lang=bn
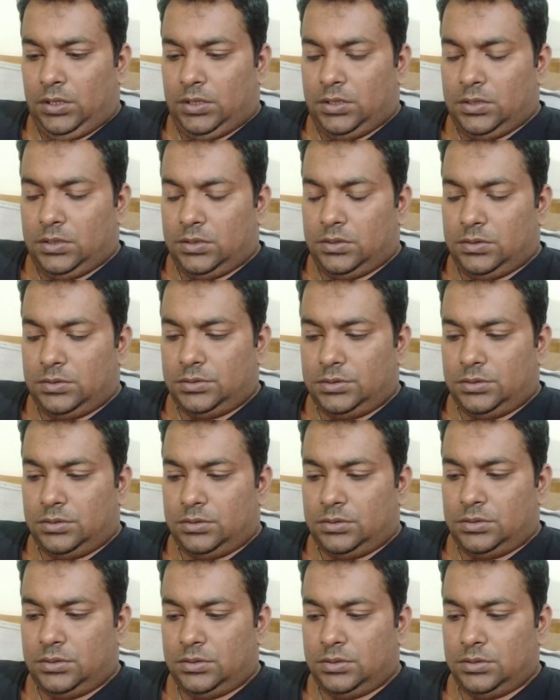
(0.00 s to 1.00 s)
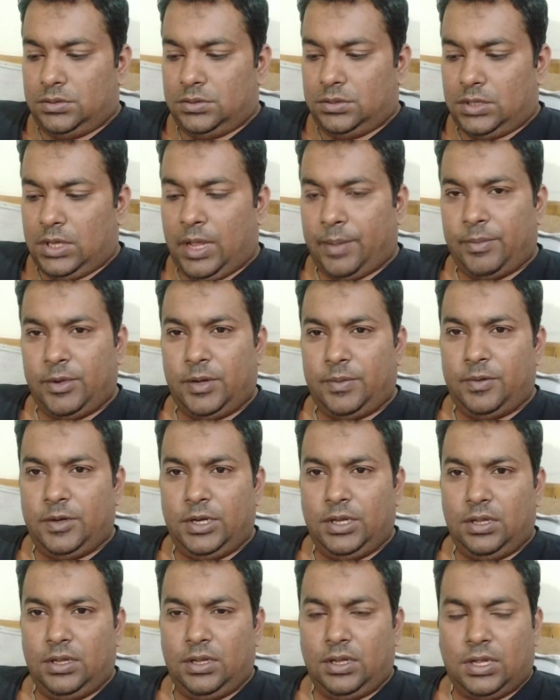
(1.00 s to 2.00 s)
তো আমরা
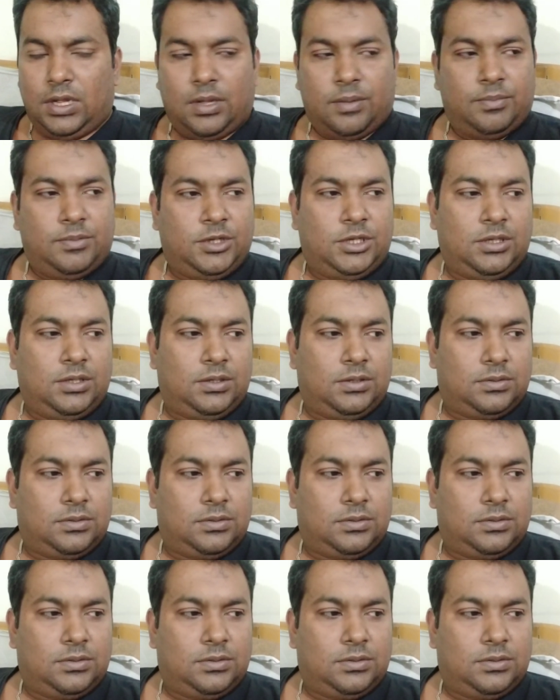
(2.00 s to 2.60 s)
মানে আমি